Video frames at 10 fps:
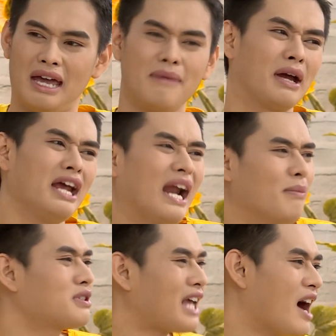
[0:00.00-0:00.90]
Em nghĩ
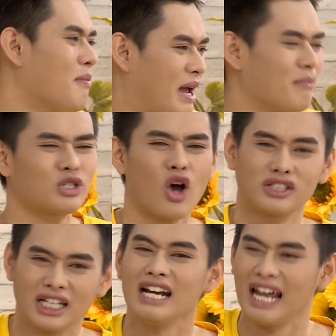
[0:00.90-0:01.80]
làm sao mà em so
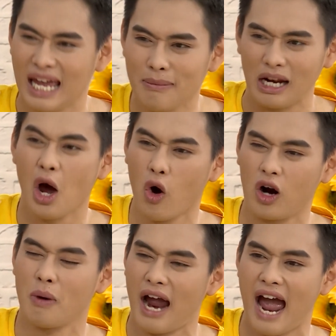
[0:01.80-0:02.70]
sánh em với lại Hồ
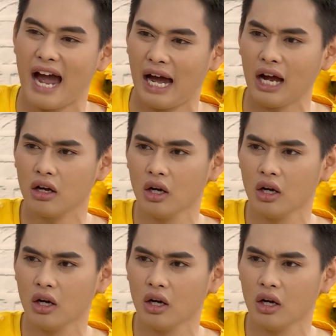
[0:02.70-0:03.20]
Ngọc Hà hả?